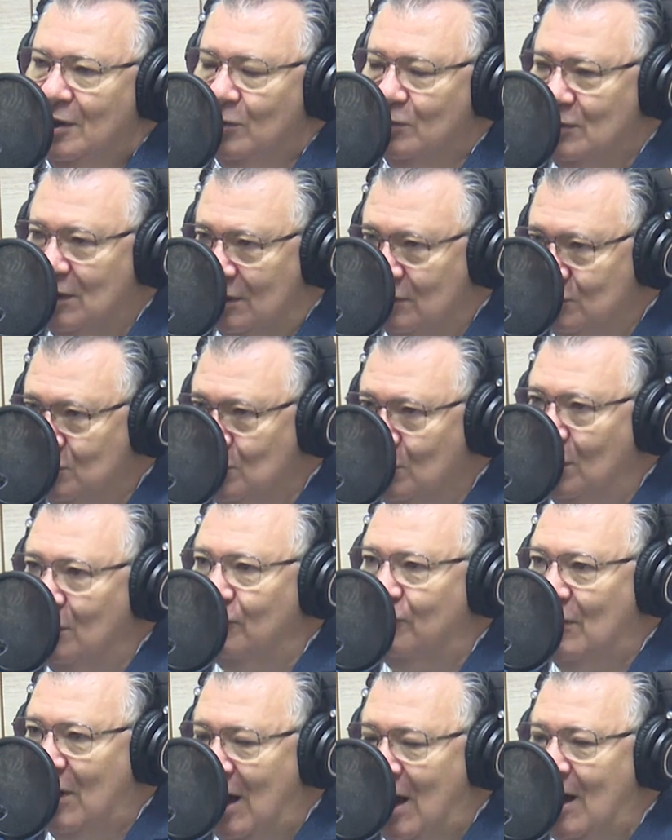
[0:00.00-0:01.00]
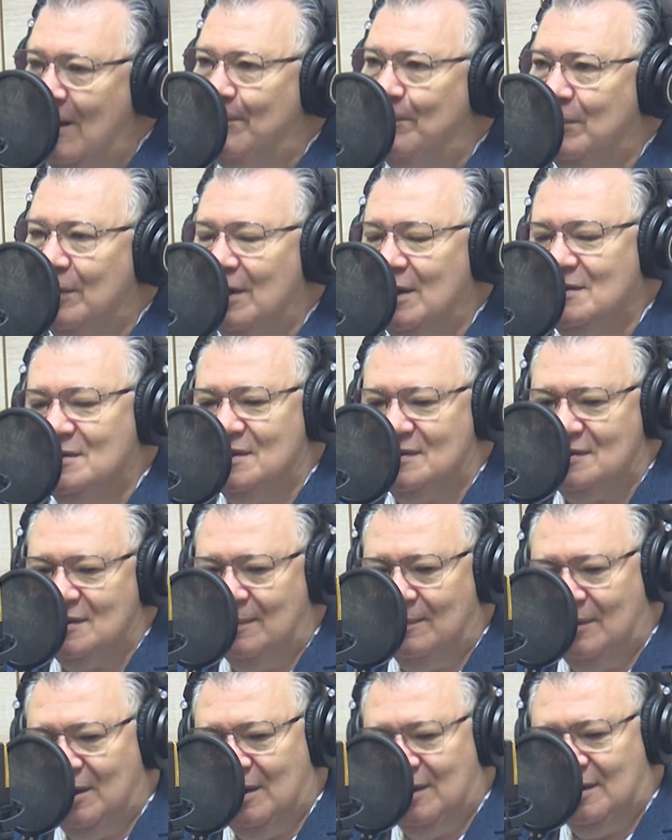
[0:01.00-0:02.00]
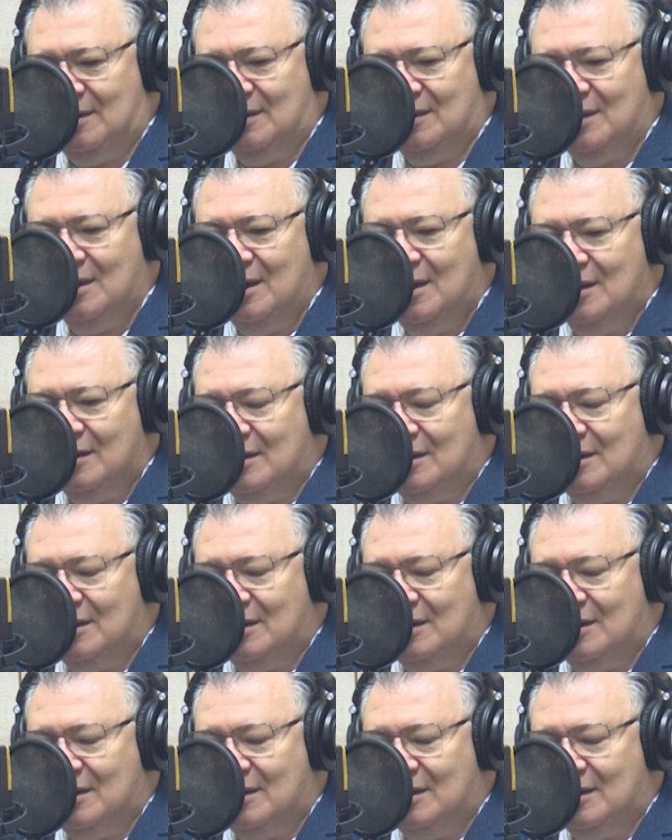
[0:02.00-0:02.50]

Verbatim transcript: Eu quero te louvar por essa semana.